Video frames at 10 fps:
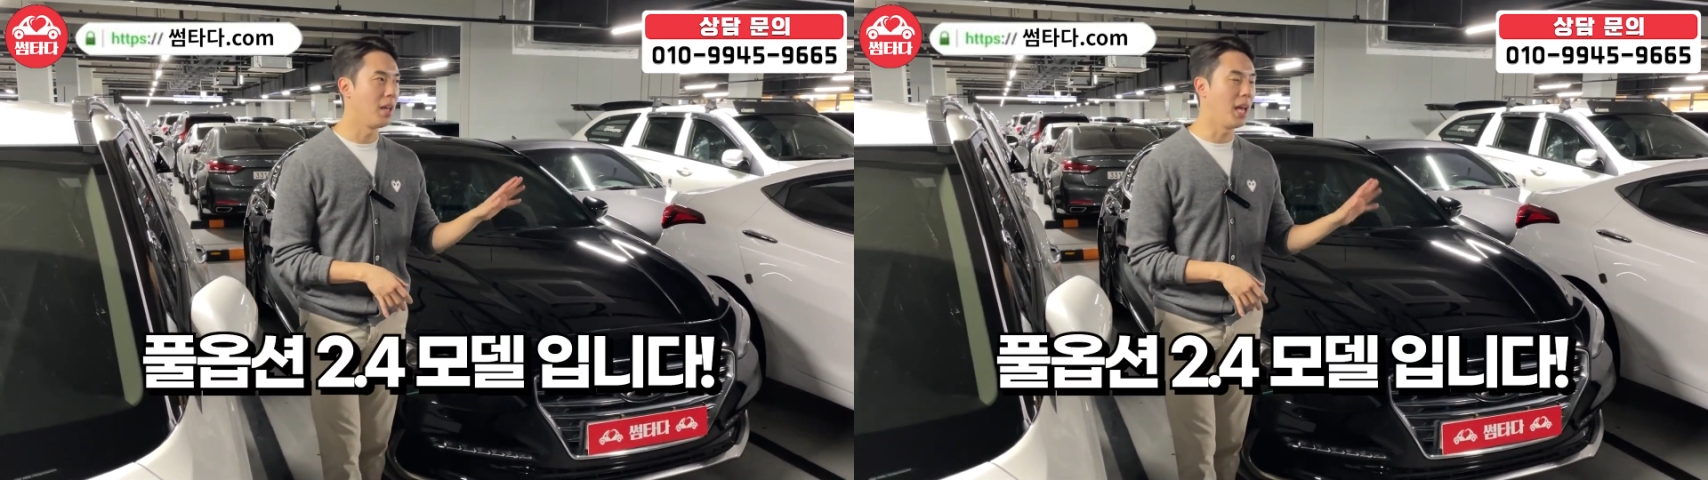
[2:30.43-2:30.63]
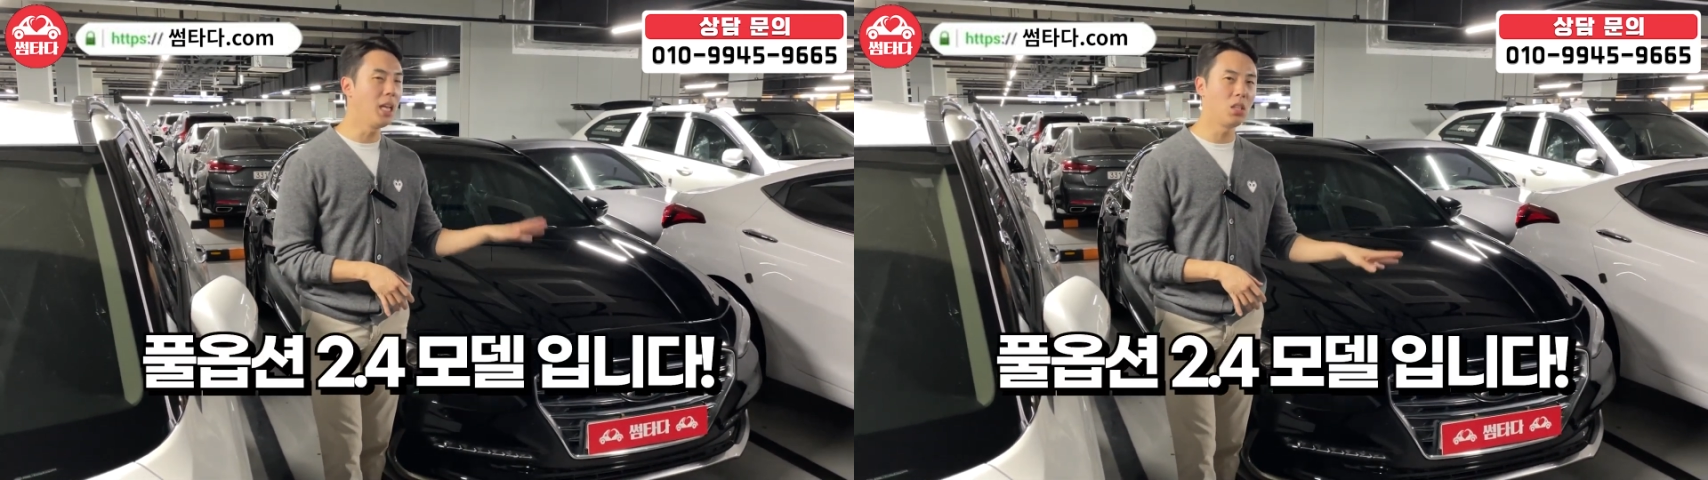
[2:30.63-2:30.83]

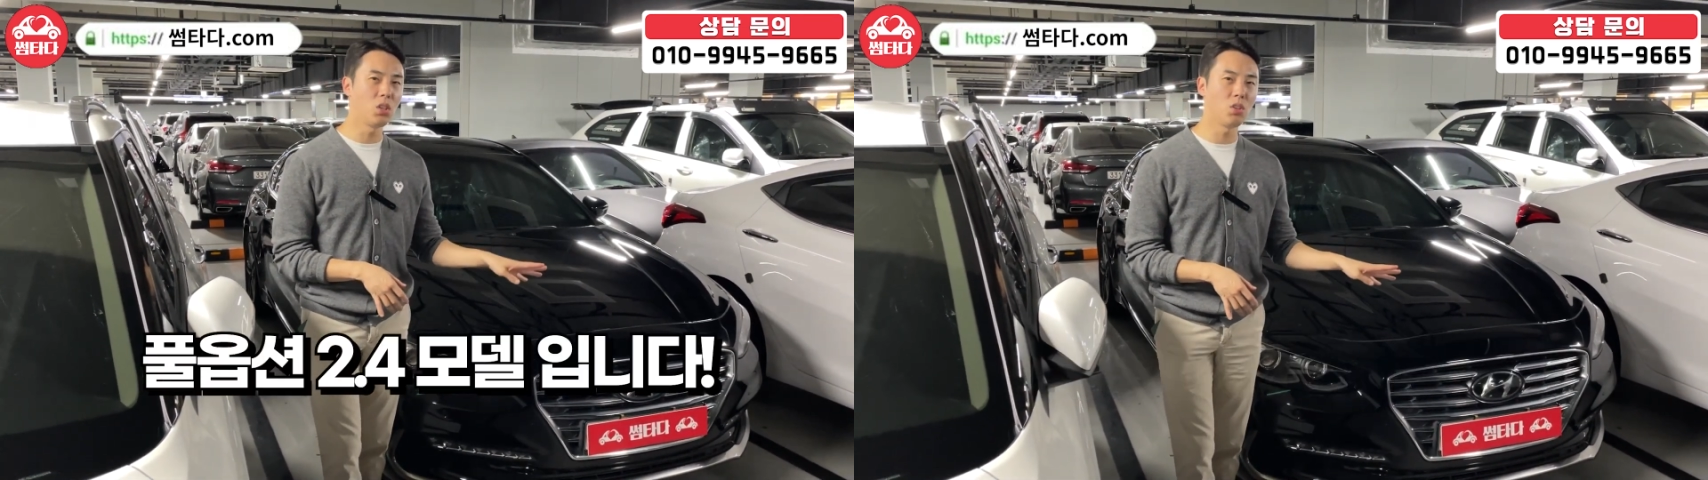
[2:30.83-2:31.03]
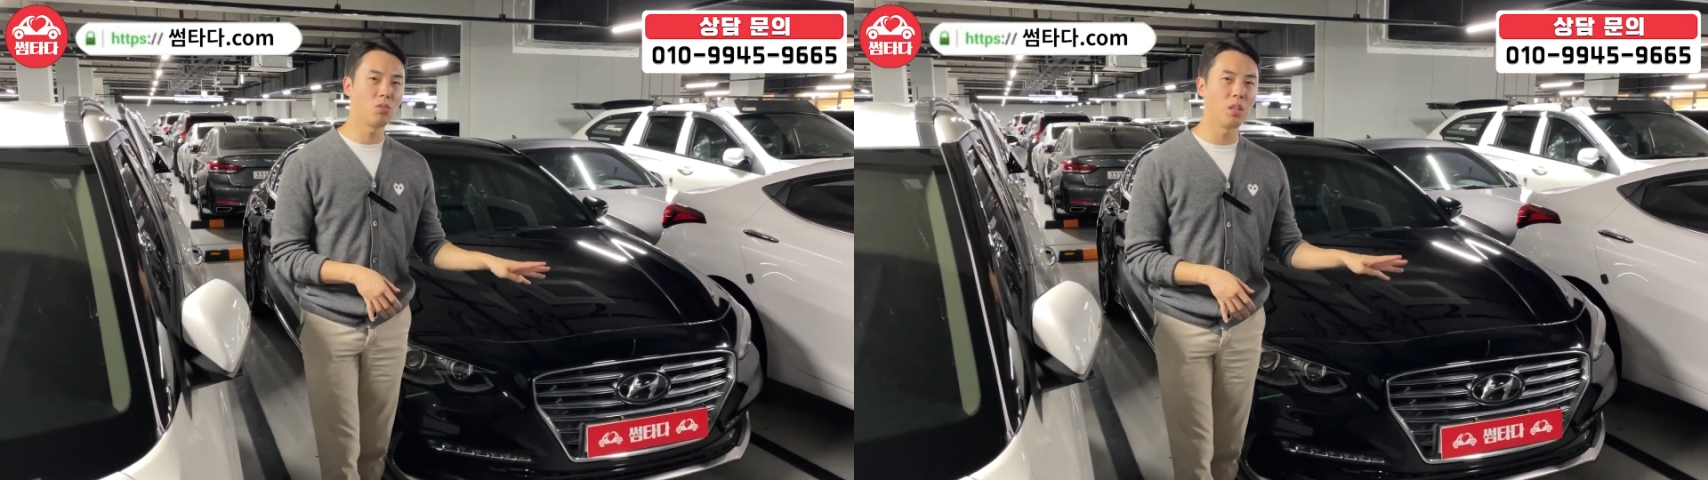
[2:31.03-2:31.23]

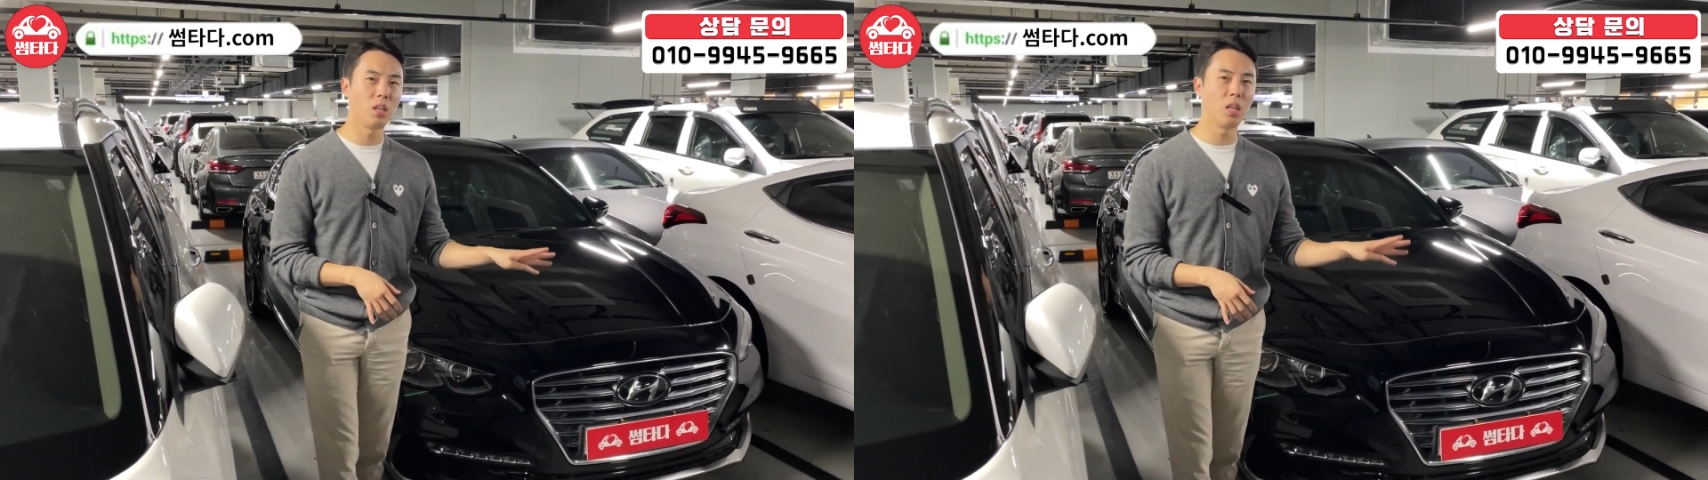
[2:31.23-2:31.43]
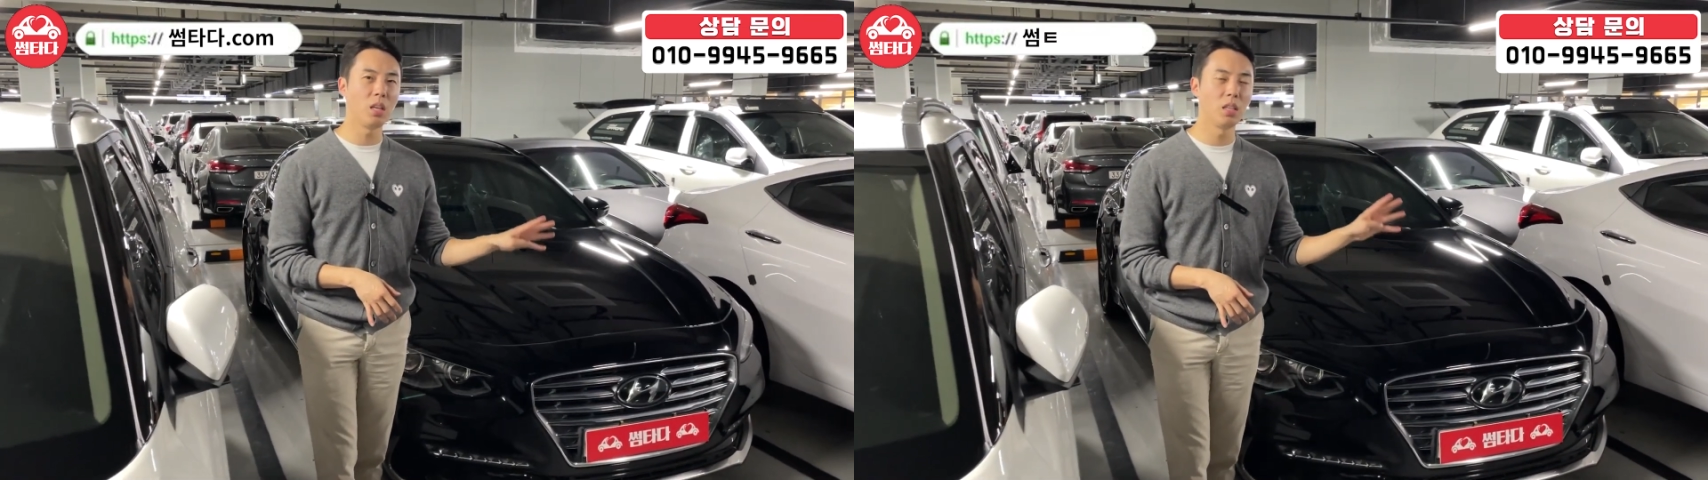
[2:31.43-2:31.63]

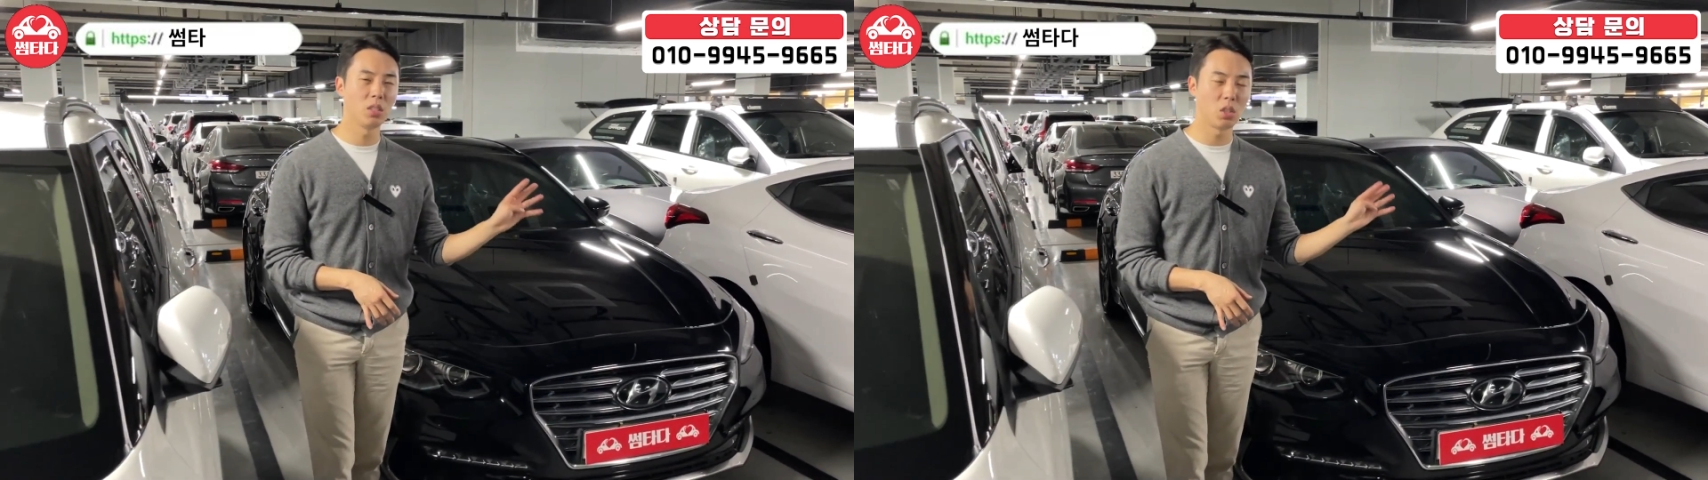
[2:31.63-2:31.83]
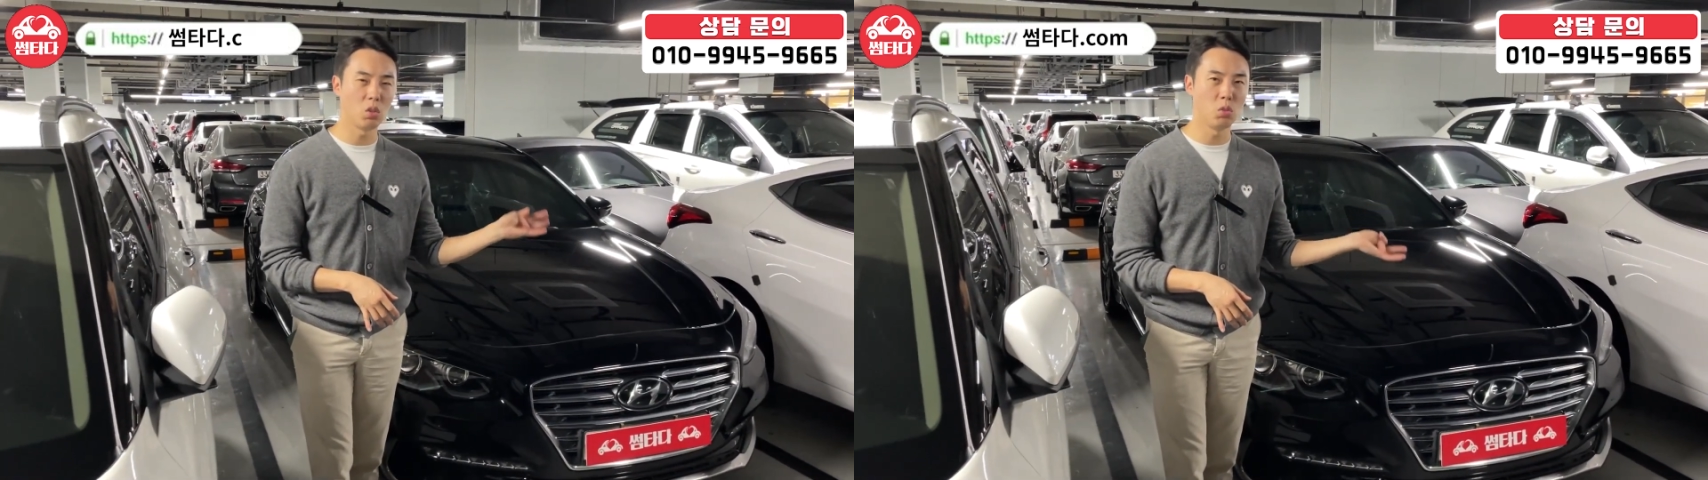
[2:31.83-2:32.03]
HUD,
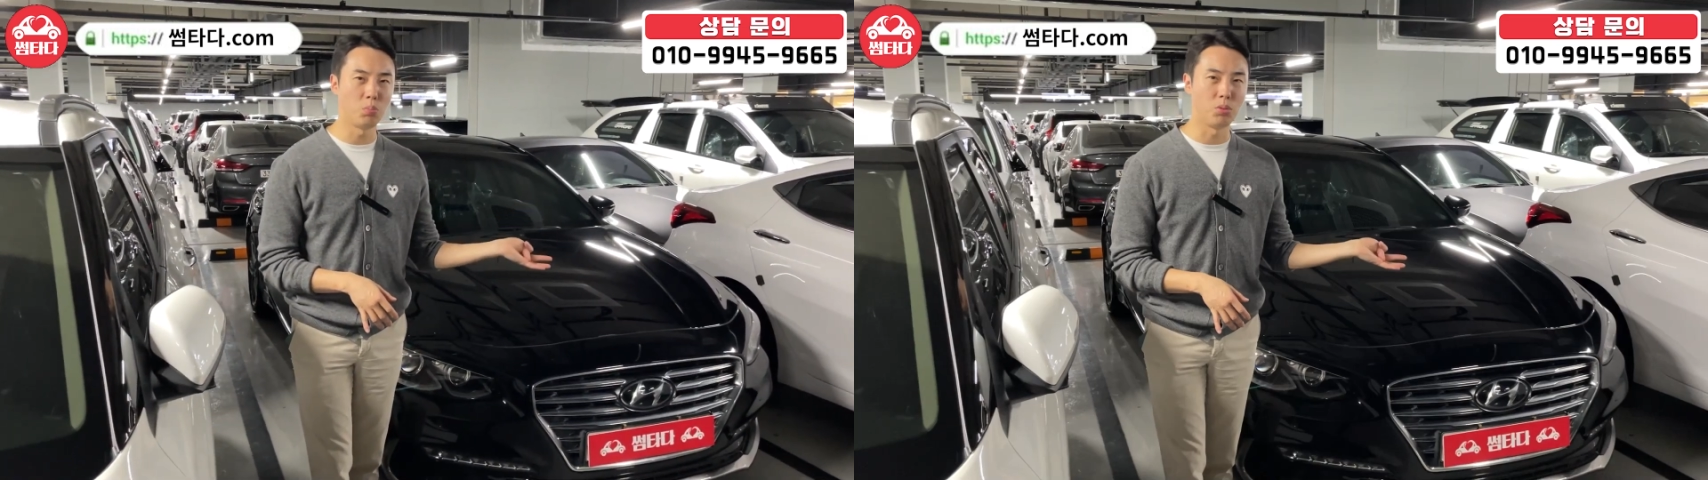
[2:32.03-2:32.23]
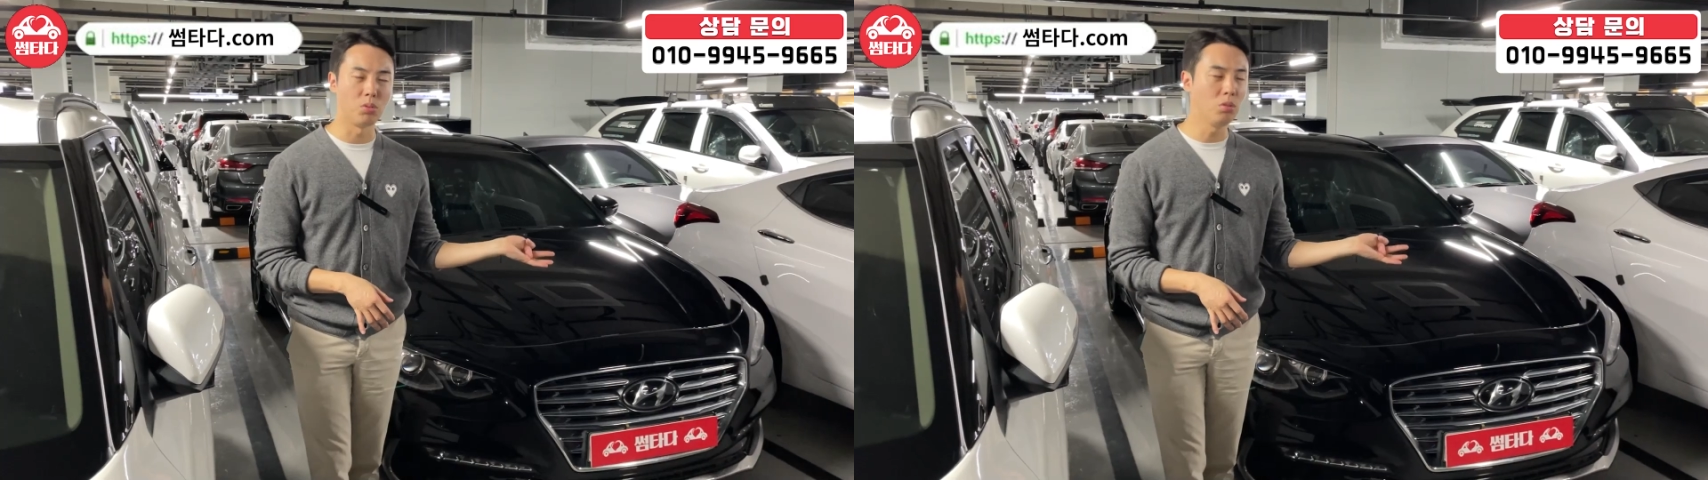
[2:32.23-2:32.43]

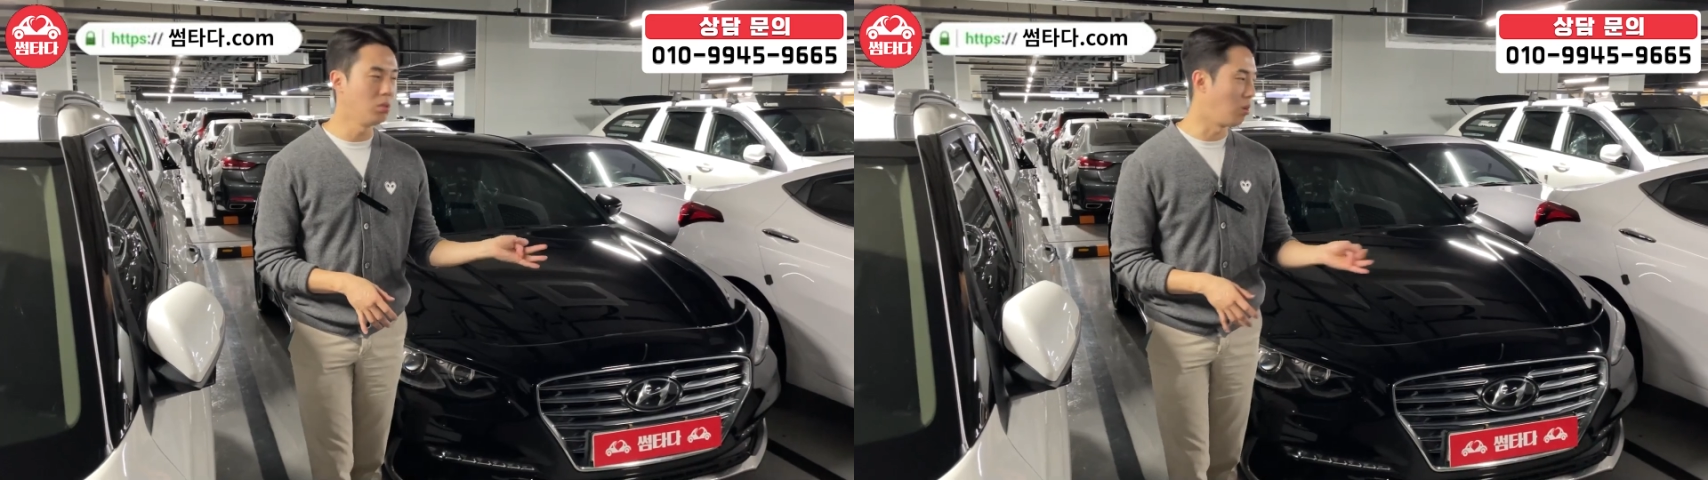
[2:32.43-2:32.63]
썬루프,